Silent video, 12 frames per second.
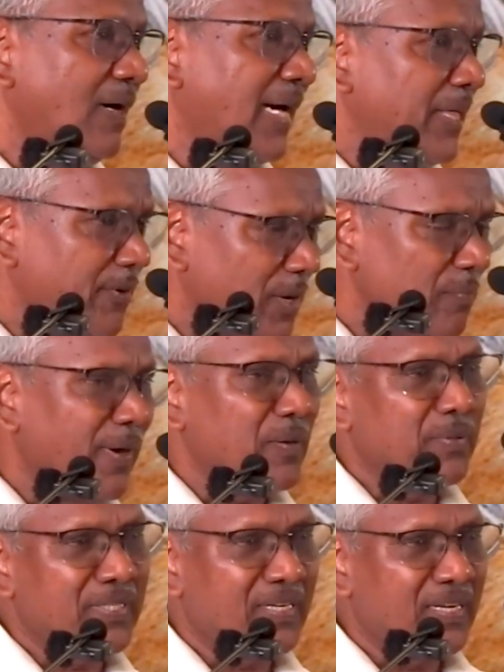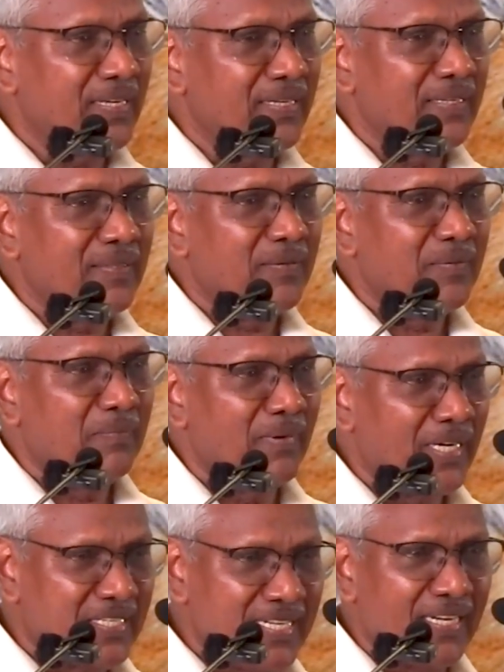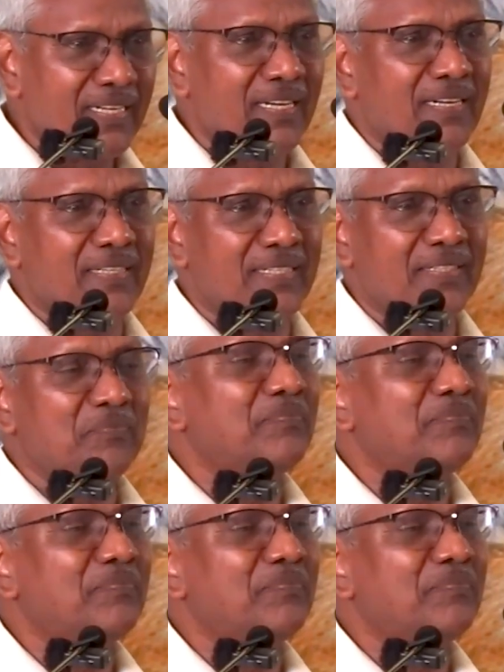அனைவரையும் பார்ப்பதற்கு மகிழ்ச்சியாக இருக்கிறது